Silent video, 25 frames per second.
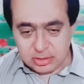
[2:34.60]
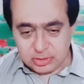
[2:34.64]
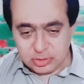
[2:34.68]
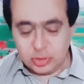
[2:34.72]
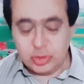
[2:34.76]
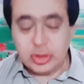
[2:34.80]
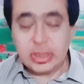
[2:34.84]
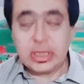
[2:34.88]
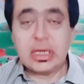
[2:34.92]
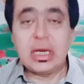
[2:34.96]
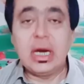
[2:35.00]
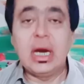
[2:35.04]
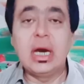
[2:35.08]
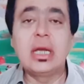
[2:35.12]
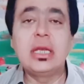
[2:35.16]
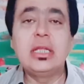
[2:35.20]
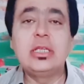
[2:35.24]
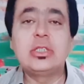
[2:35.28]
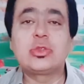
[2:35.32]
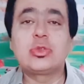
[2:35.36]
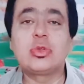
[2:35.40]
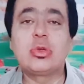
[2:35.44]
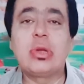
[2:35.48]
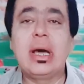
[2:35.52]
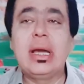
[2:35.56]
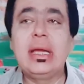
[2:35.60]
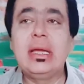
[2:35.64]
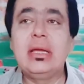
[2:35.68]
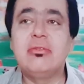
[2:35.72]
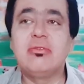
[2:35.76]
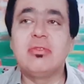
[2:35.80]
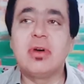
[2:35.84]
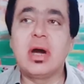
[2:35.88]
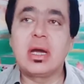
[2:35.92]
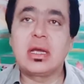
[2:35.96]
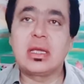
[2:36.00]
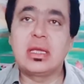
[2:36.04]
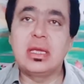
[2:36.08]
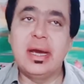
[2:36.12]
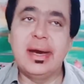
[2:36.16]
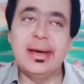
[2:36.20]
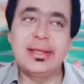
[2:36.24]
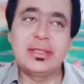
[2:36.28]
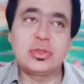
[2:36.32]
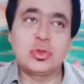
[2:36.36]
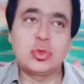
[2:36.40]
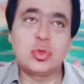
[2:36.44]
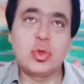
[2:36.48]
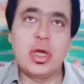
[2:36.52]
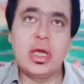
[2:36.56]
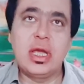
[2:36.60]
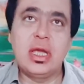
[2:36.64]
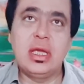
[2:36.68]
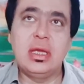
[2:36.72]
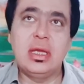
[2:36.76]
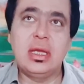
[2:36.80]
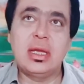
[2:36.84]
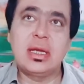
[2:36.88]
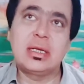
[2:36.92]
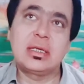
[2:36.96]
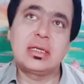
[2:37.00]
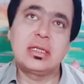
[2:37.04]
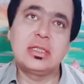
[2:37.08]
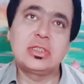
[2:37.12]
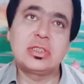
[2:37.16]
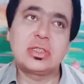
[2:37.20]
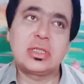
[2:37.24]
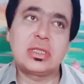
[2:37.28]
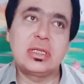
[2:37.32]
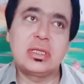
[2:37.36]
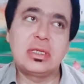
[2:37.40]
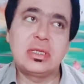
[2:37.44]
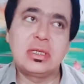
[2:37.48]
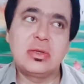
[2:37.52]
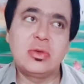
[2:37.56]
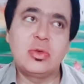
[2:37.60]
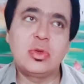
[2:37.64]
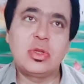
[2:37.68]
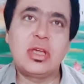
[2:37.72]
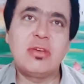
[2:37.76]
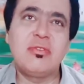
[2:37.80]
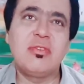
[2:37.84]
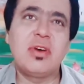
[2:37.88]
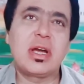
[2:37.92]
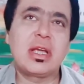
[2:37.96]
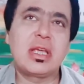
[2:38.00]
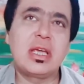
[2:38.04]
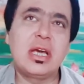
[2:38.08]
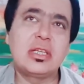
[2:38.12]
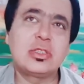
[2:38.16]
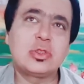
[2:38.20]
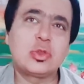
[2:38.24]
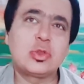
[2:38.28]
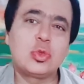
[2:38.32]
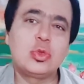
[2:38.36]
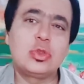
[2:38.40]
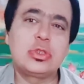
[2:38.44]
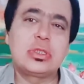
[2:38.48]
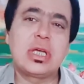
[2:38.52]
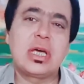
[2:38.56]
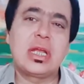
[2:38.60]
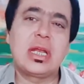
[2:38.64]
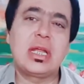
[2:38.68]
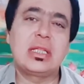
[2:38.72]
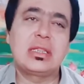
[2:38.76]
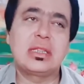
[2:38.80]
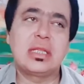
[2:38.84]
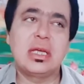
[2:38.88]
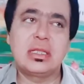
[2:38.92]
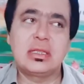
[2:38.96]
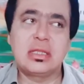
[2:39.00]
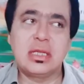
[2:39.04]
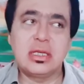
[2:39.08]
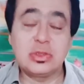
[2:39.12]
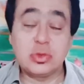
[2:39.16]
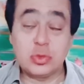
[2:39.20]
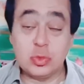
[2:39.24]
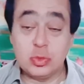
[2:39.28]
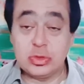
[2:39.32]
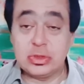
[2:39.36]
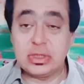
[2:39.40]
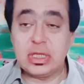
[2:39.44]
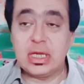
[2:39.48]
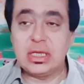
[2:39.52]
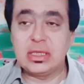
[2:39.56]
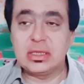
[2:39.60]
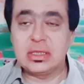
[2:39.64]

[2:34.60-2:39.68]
जिन्होंने कहानी सुनाई वाक़ात सुनाए इकट्ठे उनके वाक़ात सुनता रहता था सुनता